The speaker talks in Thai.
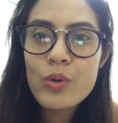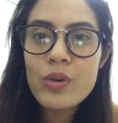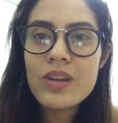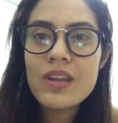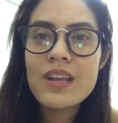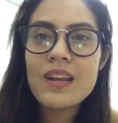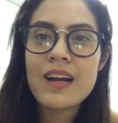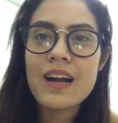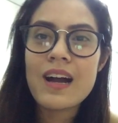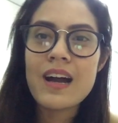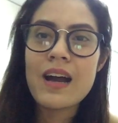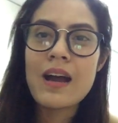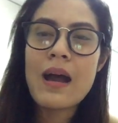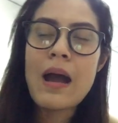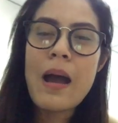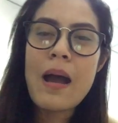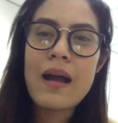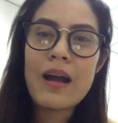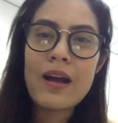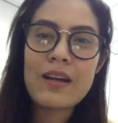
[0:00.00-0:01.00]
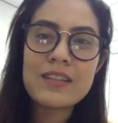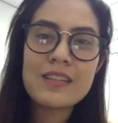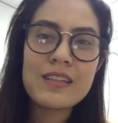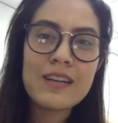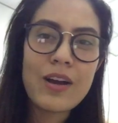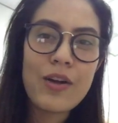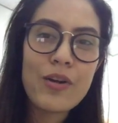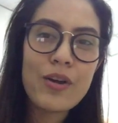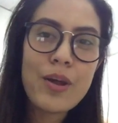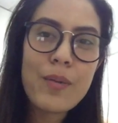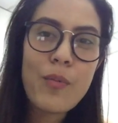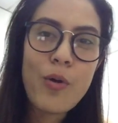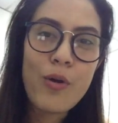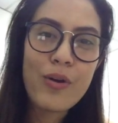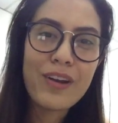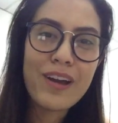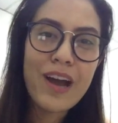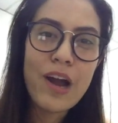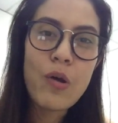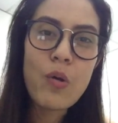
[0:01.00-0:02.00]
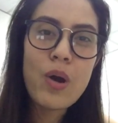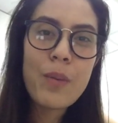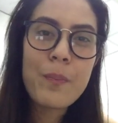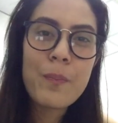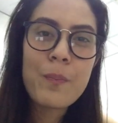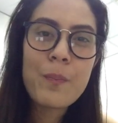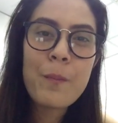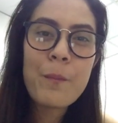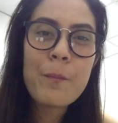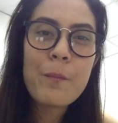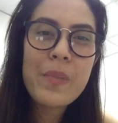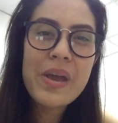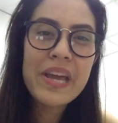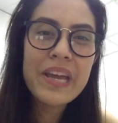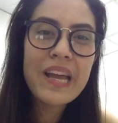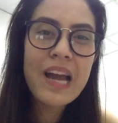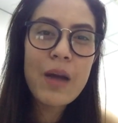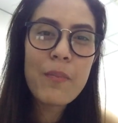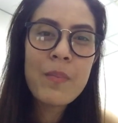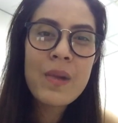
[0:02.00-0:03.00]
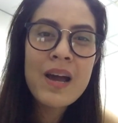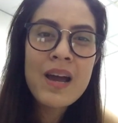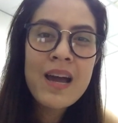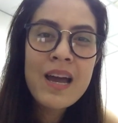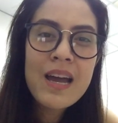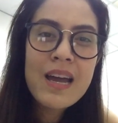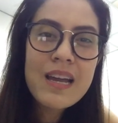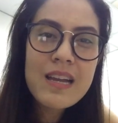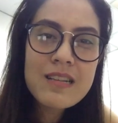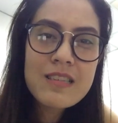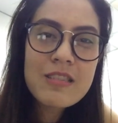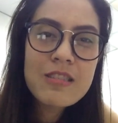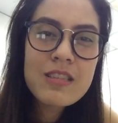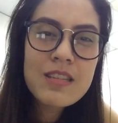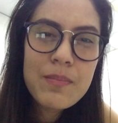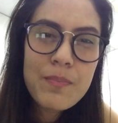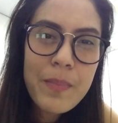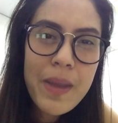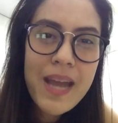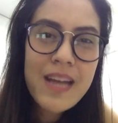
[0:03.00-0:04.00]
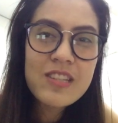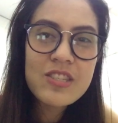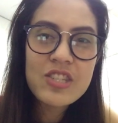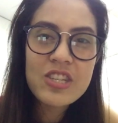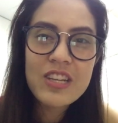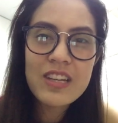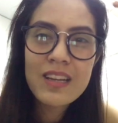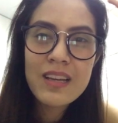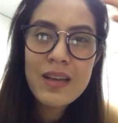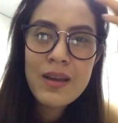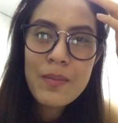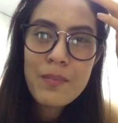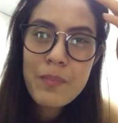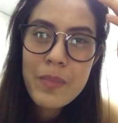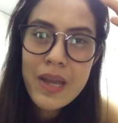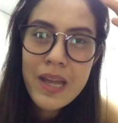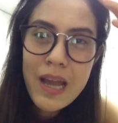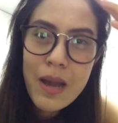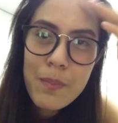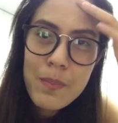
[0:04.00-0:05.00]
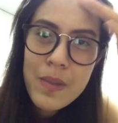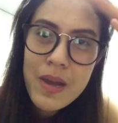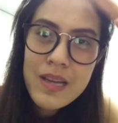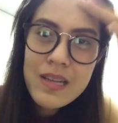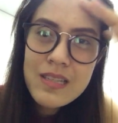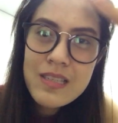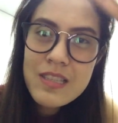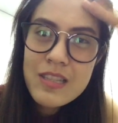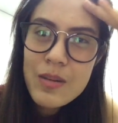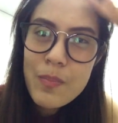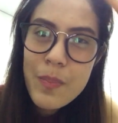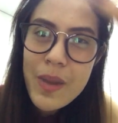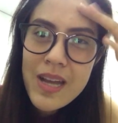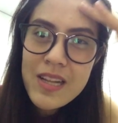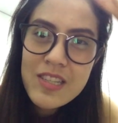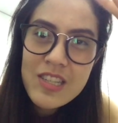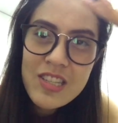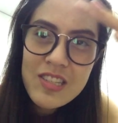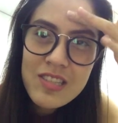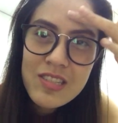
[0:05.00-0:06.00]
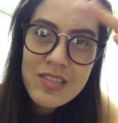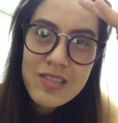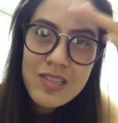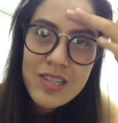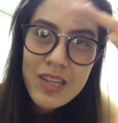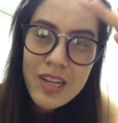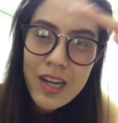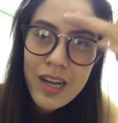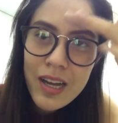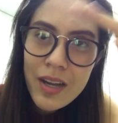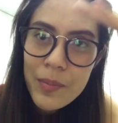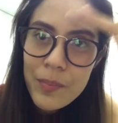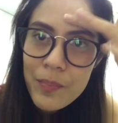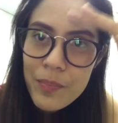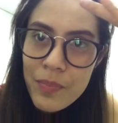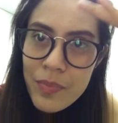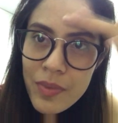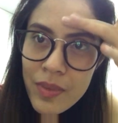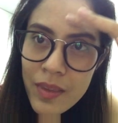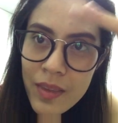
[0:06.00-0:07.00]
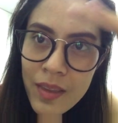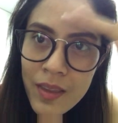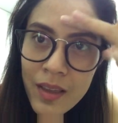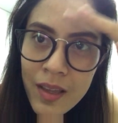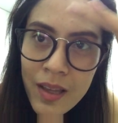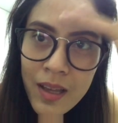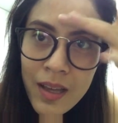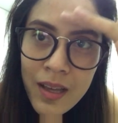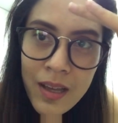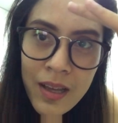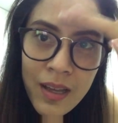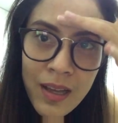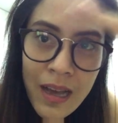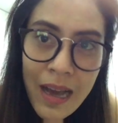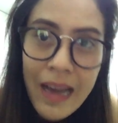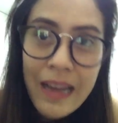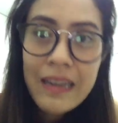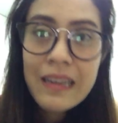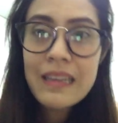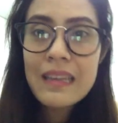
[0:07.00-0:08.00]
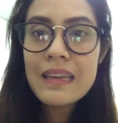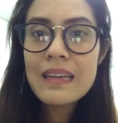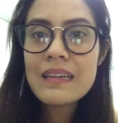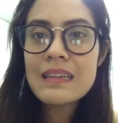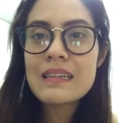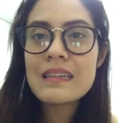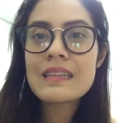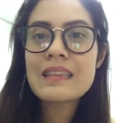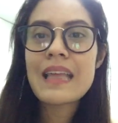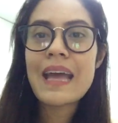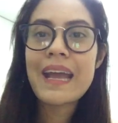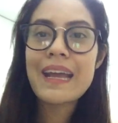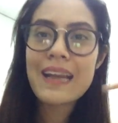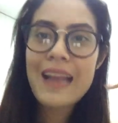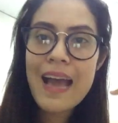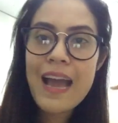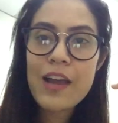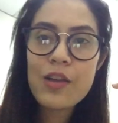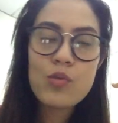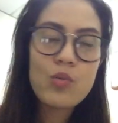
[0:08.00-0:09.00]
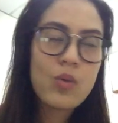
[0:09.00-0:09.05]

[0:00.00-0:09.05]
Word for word: นี่แหละค่ะถึงเขาได้บอกนะคะว่า make up is the magic make up is the magic จริงๆค่ะ อันนี้คือแต่งหน้าอ